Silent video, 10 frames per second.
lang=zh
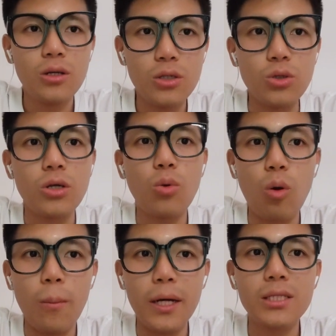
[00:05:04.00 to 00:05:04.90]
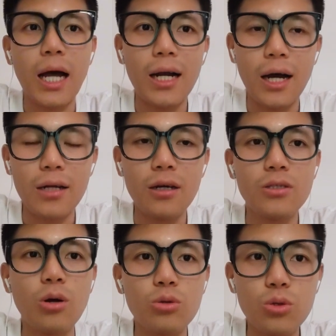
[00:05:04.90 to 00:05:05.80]
以我们男篮的
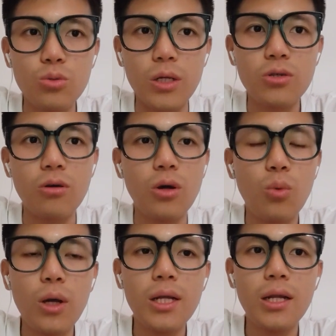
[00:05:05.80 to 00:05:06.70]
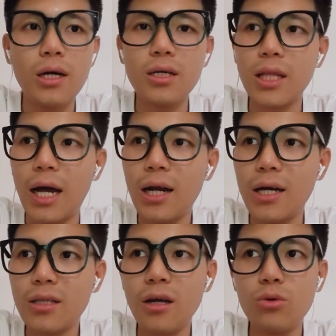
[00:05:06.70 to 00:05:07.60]
荣誉为重，为了男
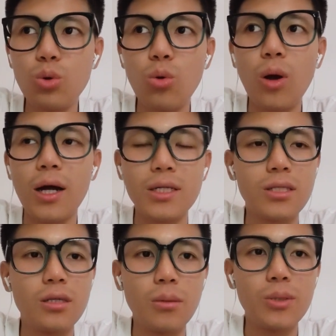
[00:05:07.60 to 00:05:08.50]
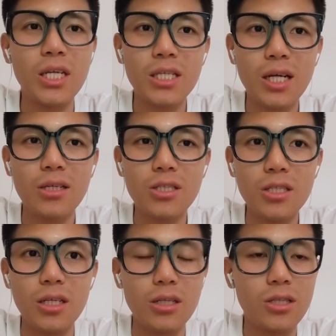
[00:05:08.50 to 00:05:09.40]
篮能够夺冠啊，真的拼上自
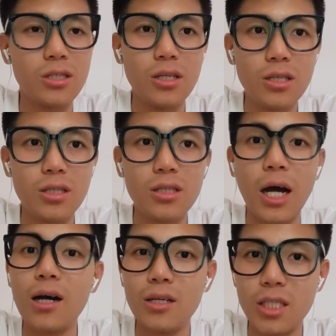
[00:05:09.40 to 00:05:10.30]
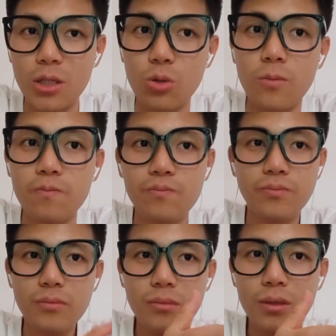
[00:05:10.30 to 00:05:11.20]
己的职业生涯和青春。
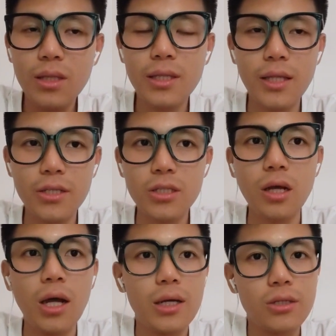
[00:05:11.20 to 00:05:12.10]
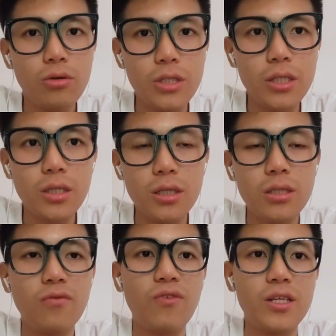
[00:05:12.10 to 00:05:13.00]
但是周琦则
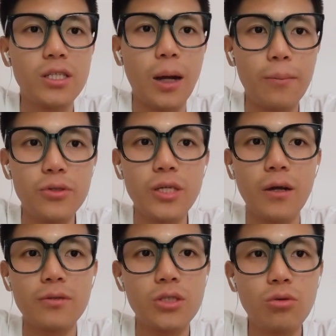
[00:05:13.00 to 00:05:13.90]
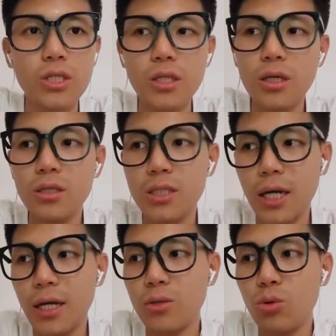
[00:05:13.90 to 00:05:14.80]
是非常不一样，周琦更
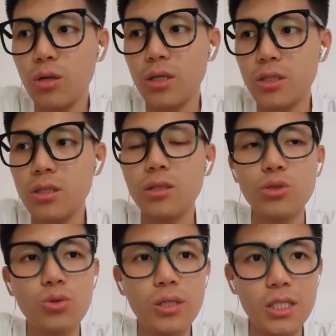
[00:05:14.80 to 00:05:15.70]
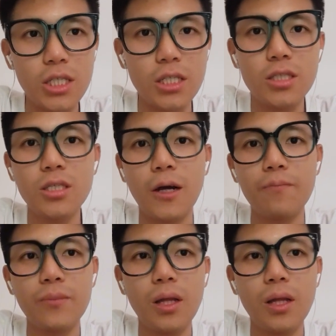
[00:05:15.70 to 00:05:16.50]
加多的是顺其自然，